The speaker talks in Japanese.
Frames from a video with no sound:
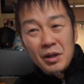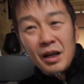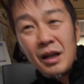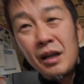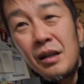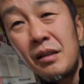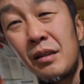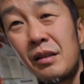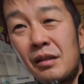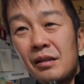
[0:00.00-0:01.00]
画
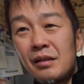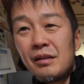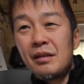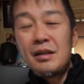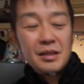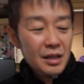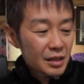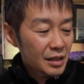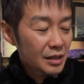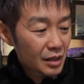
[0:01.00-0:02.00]
で最
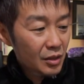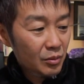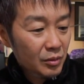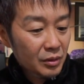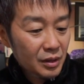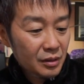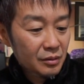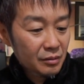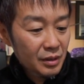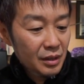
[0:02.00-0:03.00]
近ね思ってる
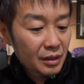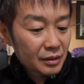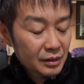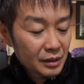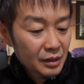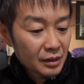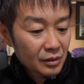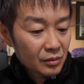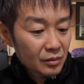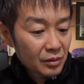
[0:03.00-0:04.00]
のは
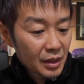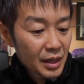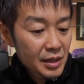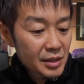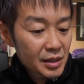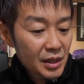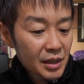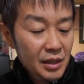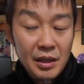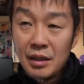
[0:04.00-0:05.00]
この
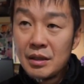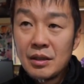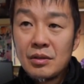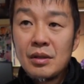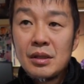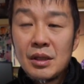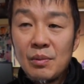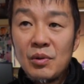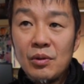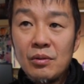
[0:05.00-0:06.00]
HD で撮影して
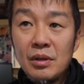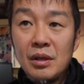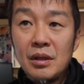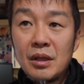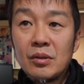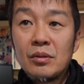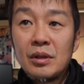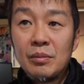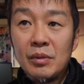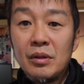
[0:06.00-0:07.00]
も 4K で撮っ
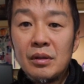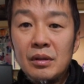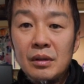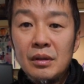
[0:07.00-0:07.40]
ても